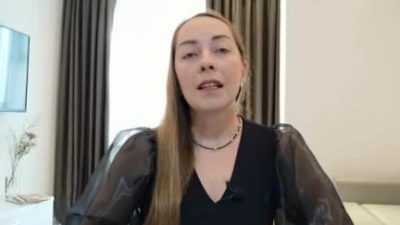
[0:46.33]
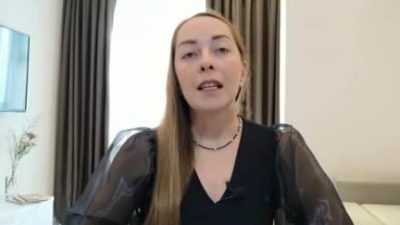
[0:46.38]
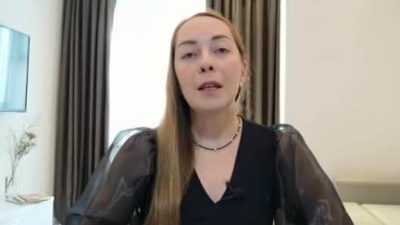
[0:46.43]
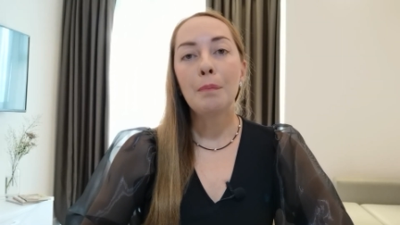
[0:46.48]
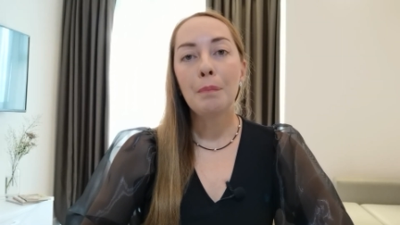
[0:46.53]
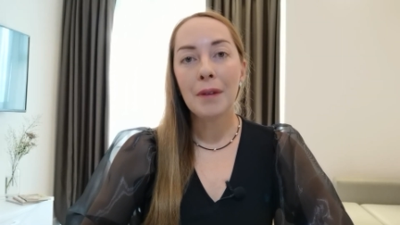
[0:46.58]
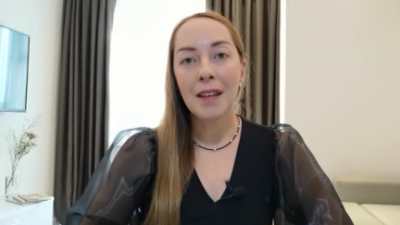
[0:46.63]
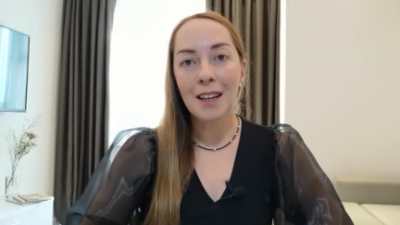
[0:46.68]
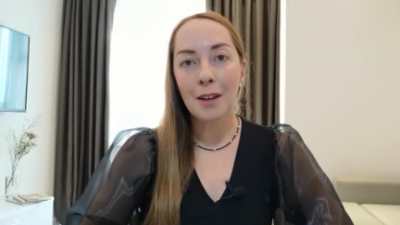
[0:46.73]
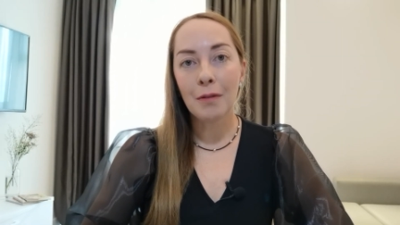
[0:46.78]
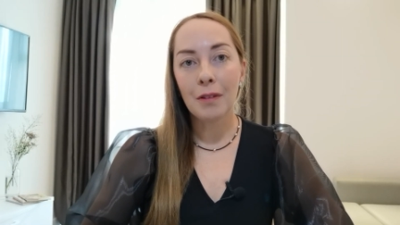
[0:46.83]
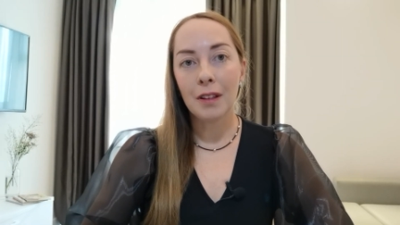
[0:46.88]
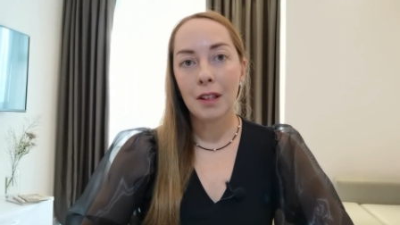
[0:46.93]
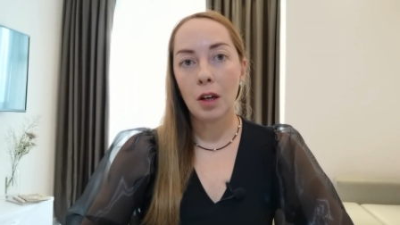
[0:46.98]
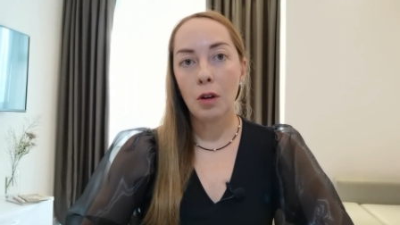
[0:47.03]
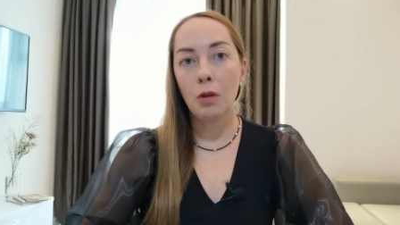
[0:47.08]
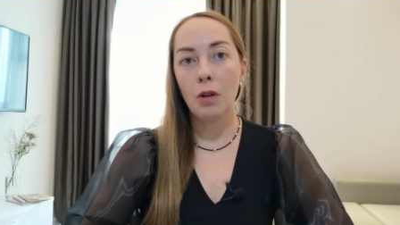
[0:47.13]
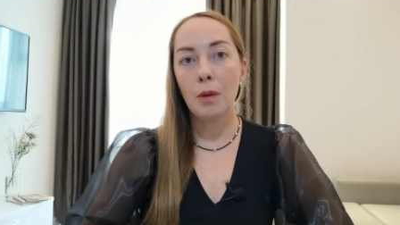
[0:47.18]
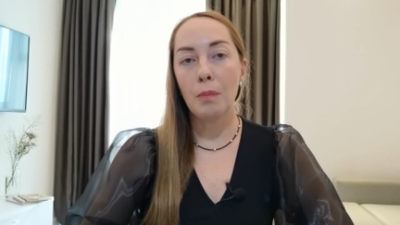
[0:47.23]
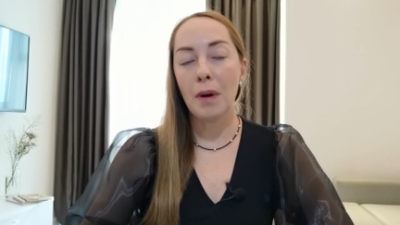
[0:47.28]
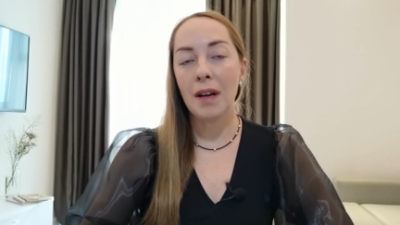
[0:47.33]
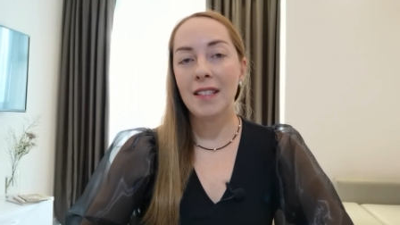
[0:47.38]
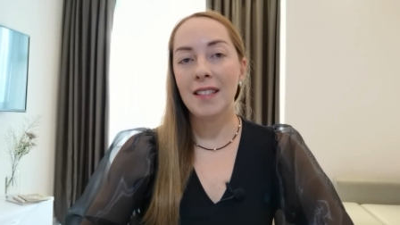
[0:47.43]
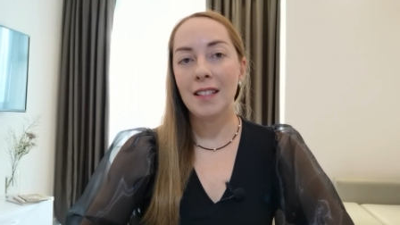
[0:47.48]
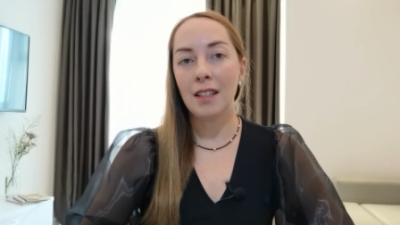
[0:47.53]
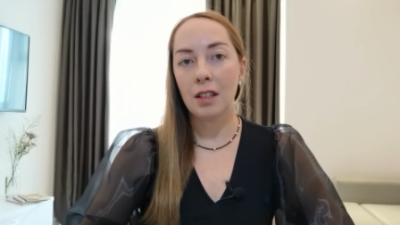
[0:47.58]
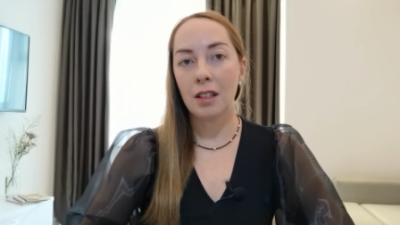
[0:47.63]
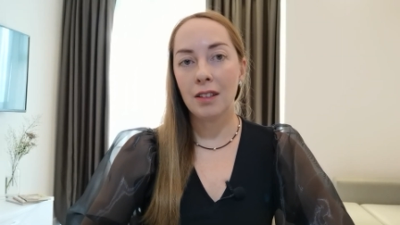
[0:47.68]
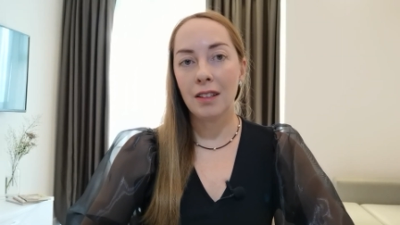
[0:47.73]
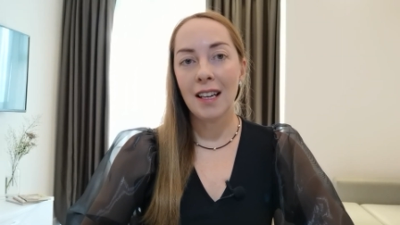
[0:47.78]
И первый такой
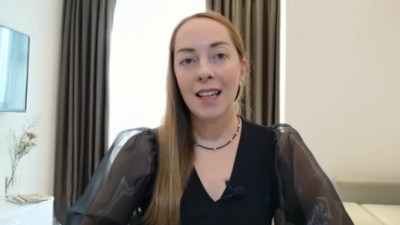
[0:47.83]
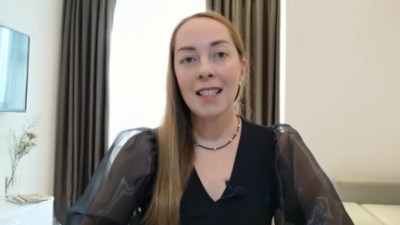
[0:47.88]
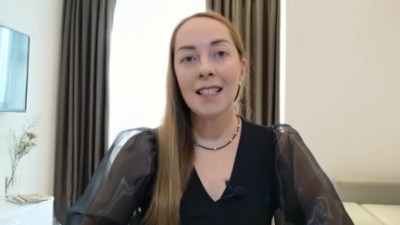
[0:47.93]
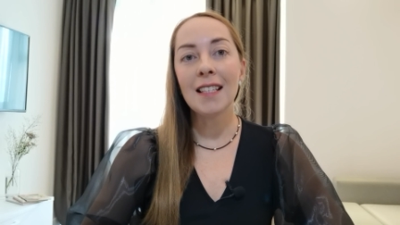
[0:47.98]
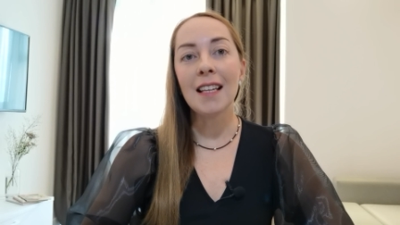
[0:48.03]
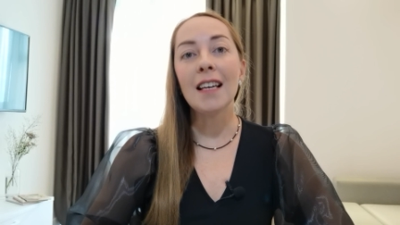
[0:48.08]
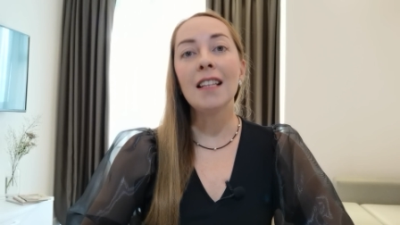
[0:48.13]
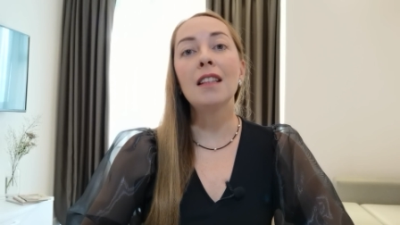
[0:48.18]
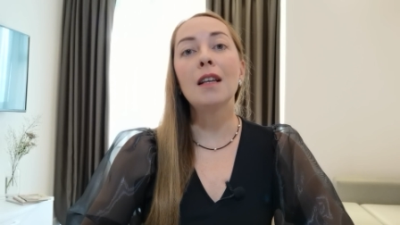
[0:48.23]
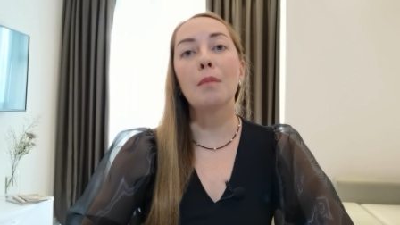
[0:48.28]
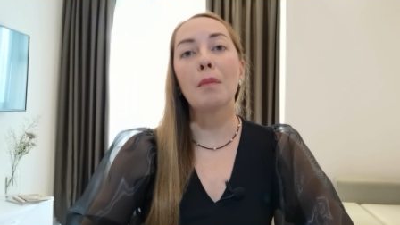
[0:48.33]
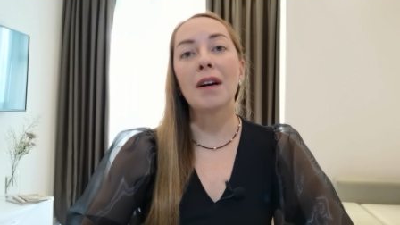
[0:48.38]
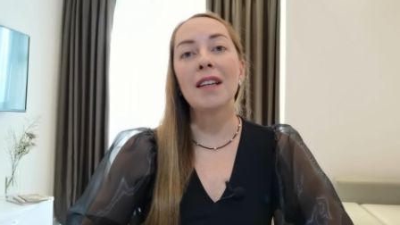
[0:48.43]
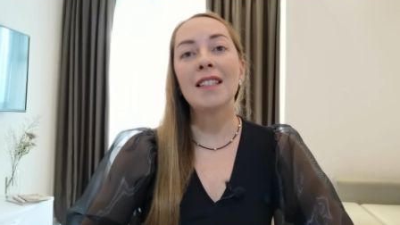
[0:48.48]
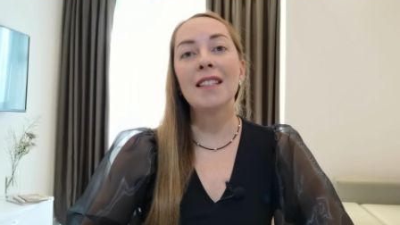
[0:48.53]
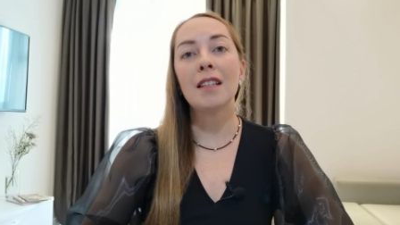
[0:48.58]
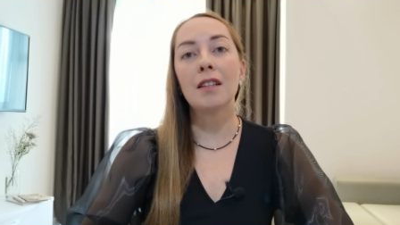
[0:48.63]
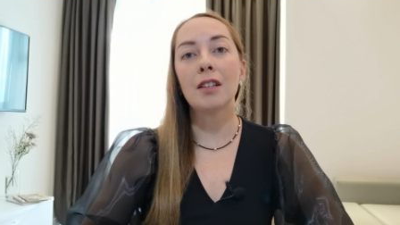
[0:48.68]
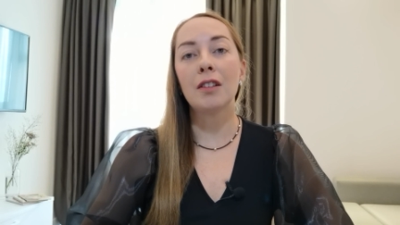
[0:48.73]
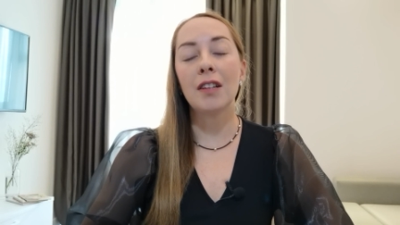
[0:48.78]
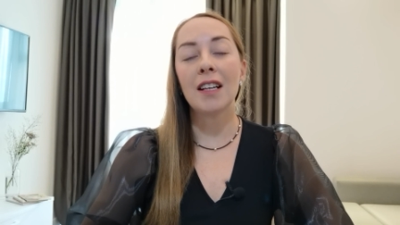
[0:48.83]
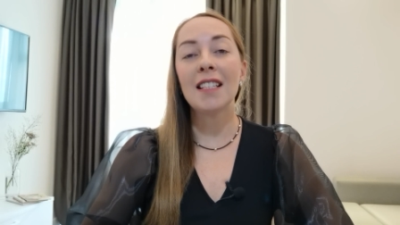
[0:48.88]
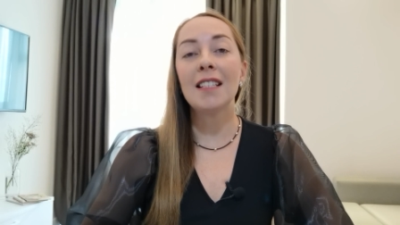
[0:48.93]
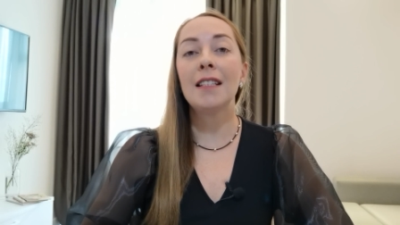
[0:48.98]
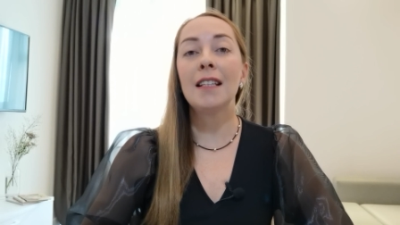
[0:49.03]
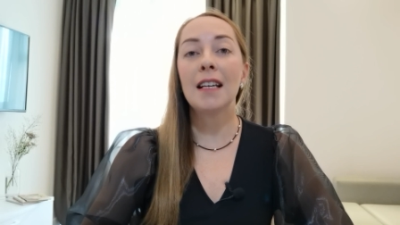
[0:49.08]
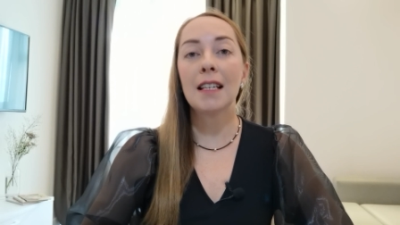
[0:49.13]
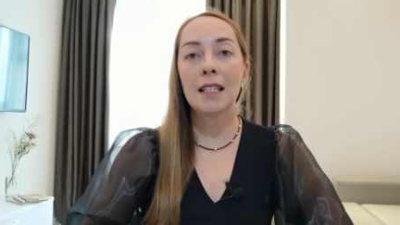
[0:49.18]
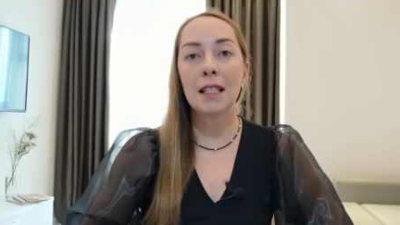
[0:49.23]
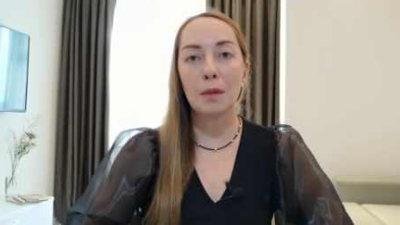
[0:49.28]
мастер-класс – это мастер-класс
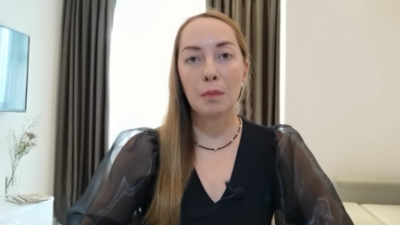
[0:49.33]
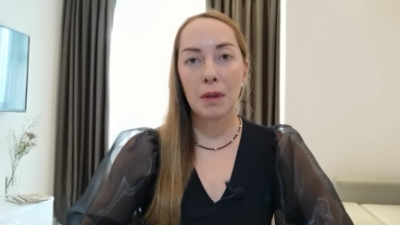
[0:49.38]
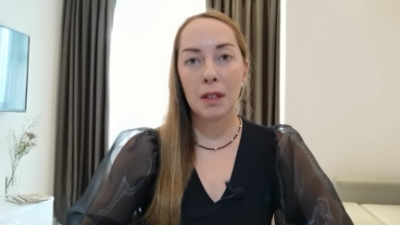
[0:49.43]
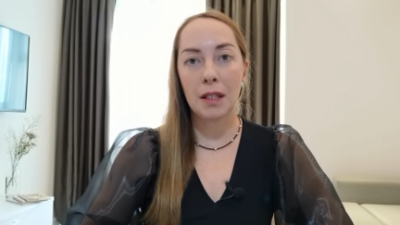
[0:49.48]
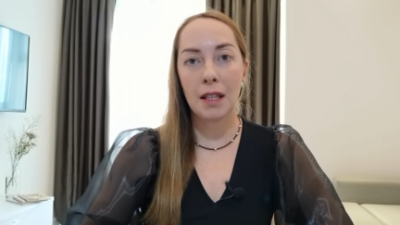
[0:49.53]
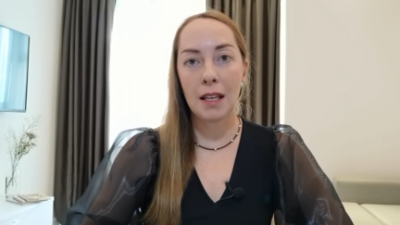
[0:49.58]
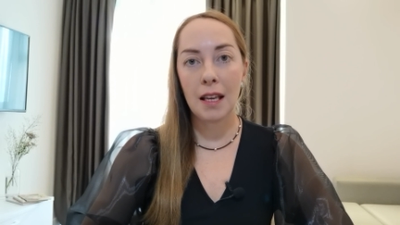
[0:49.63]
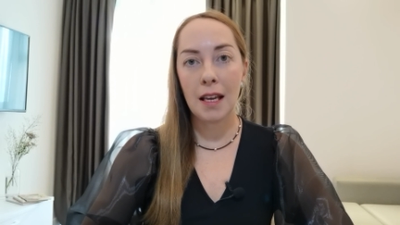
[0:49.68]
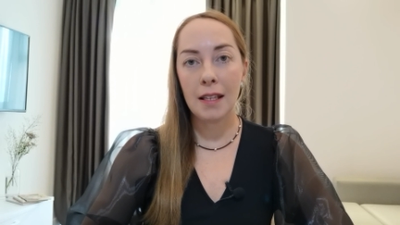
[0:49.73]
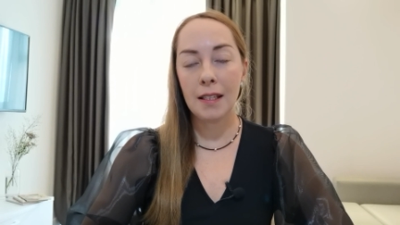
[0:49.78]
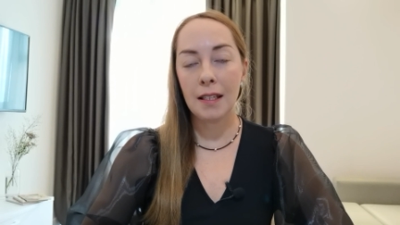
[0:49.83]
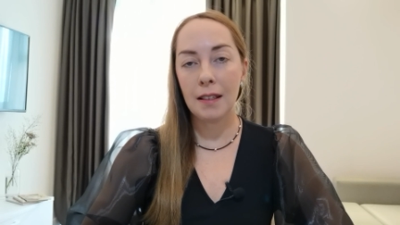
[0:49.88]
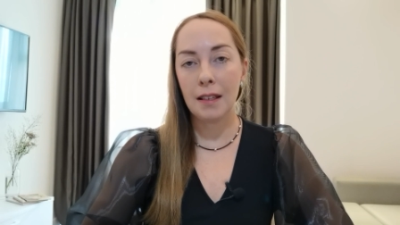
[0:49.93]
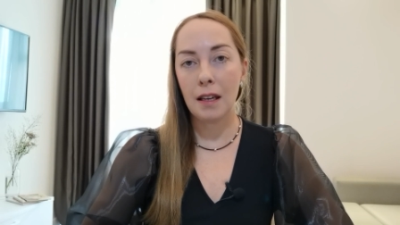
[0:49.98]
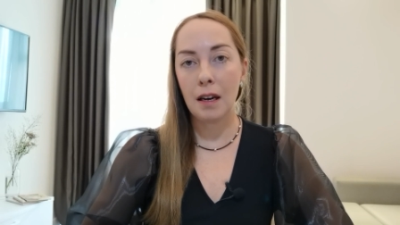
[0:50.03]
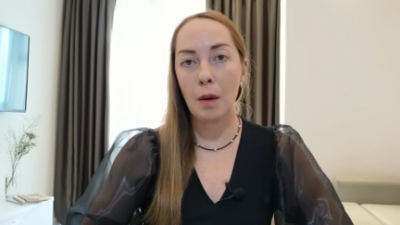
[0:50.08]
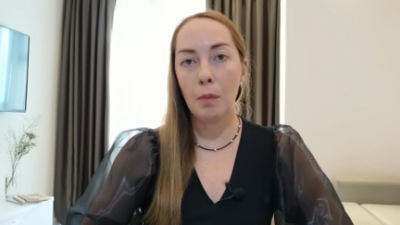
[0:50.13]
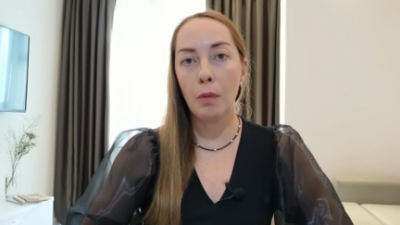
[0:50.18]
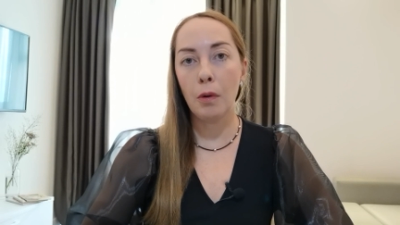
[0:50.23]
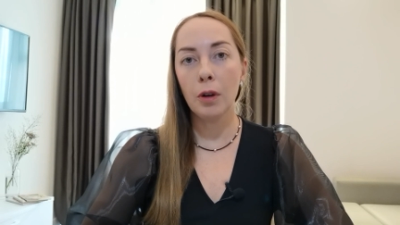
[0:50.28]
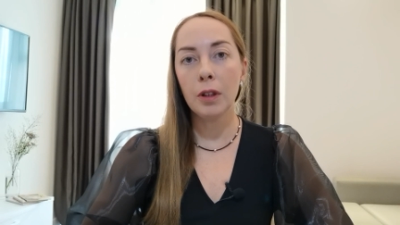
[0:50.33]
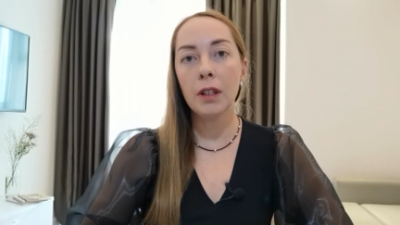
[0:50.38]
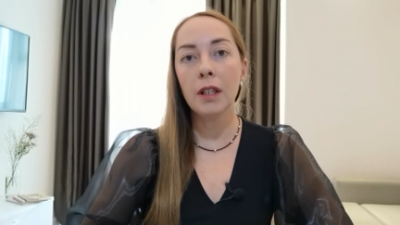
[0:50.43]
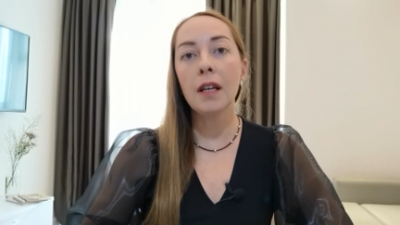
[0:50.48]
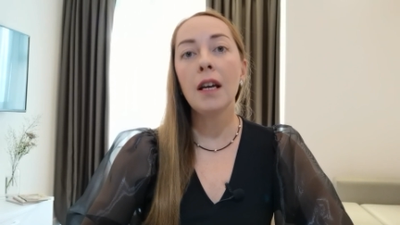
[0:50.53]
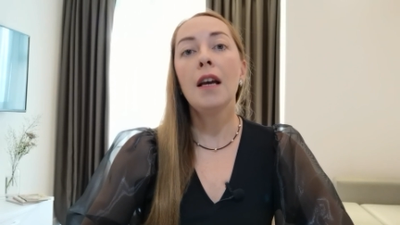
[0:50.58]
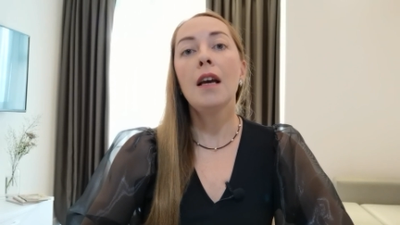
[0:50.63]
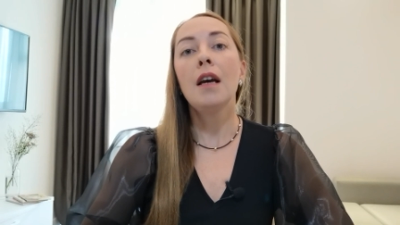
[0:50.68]
для самостоятельной работы,